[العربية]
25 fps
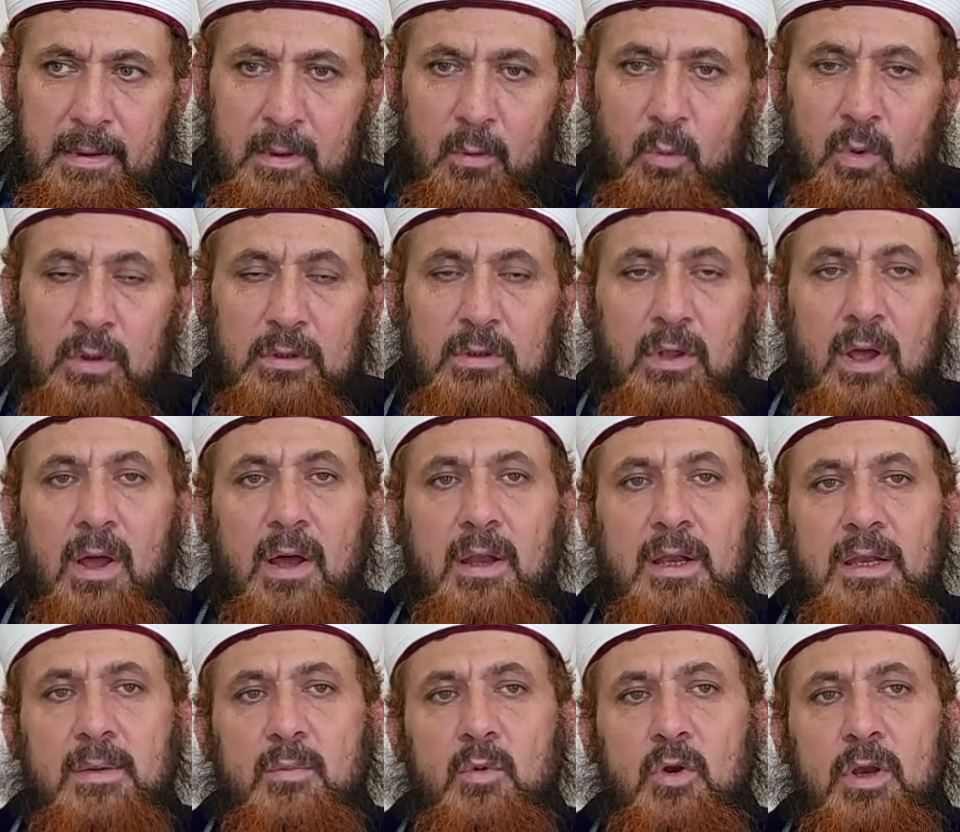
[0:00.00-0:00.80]

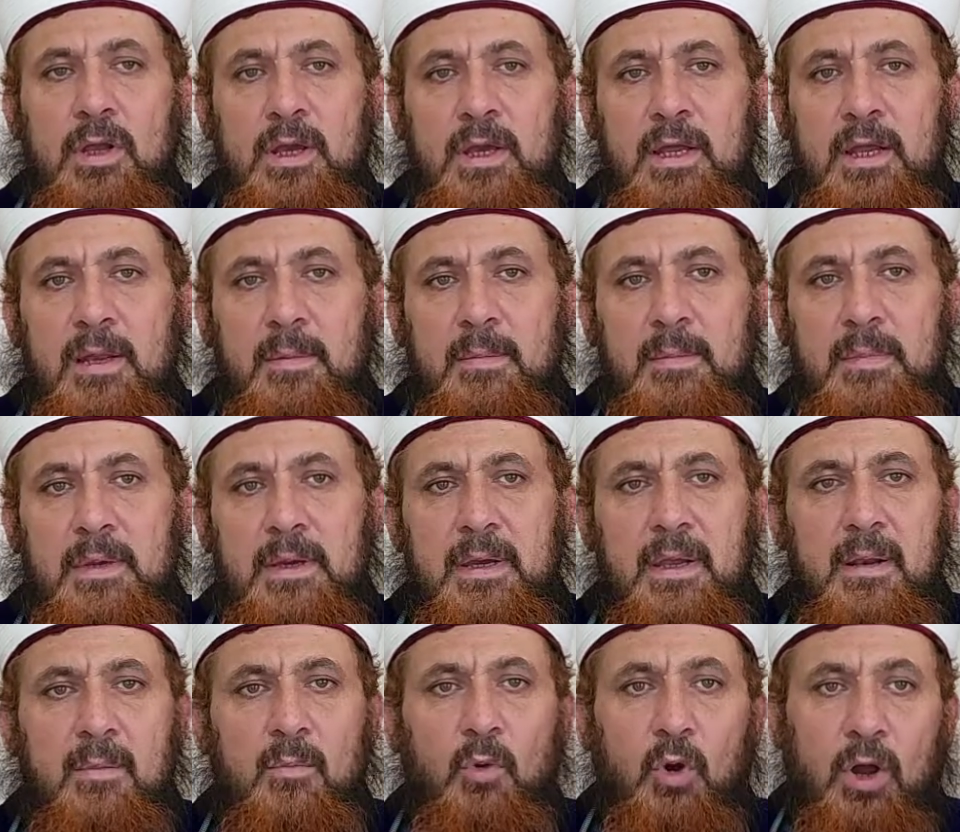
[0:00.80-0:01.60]
وطالب العلم
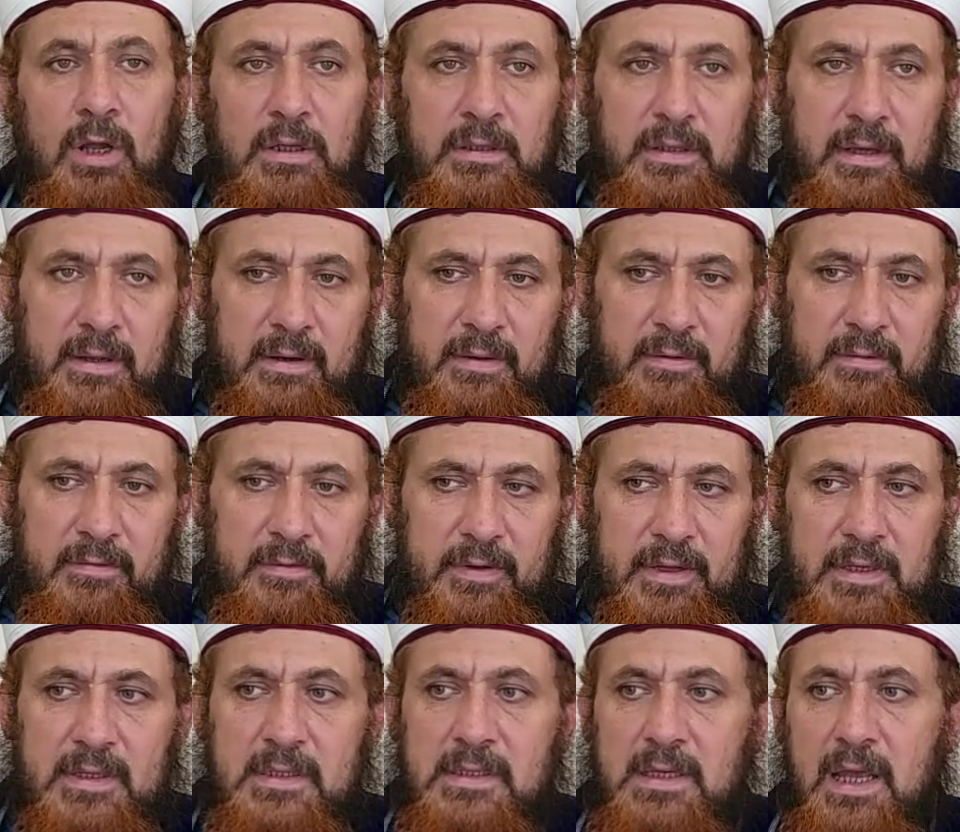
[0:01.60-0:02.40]

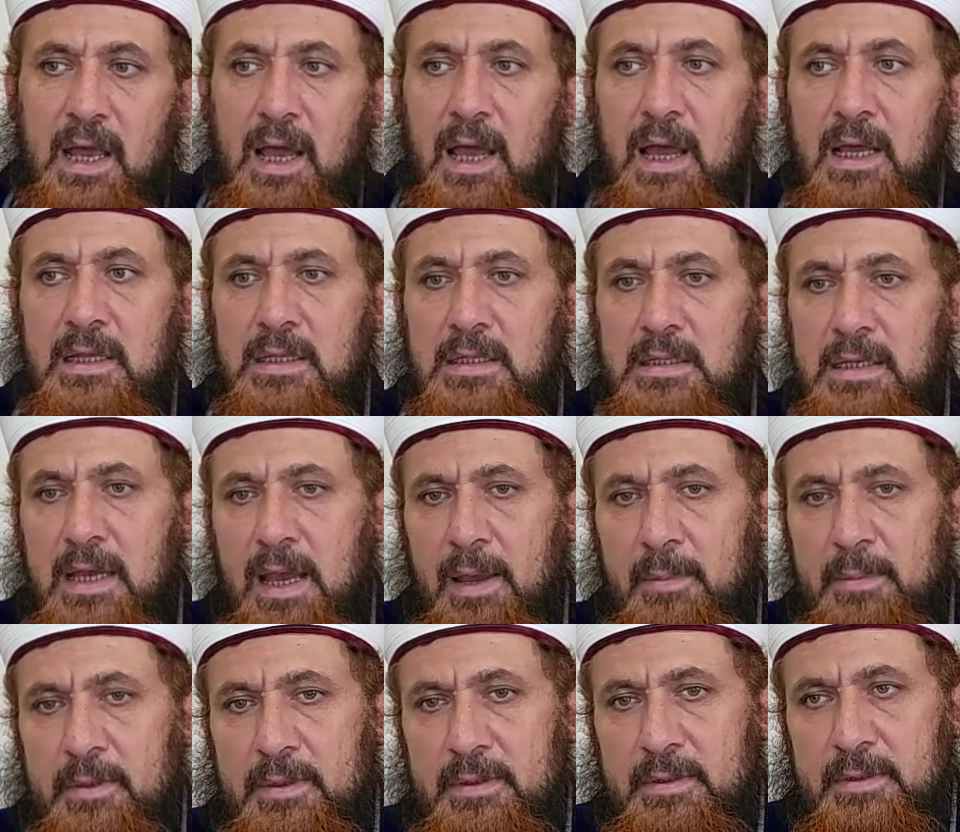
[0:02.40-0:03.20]
المحترف إن صح
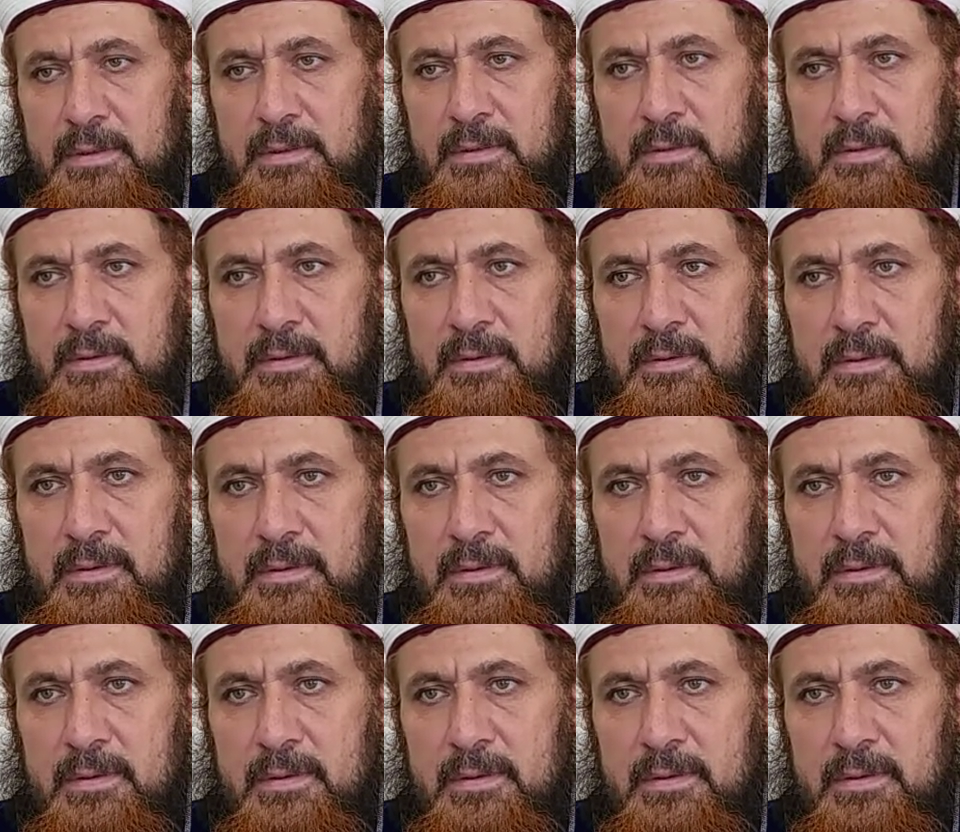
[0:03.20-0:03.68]
التعبير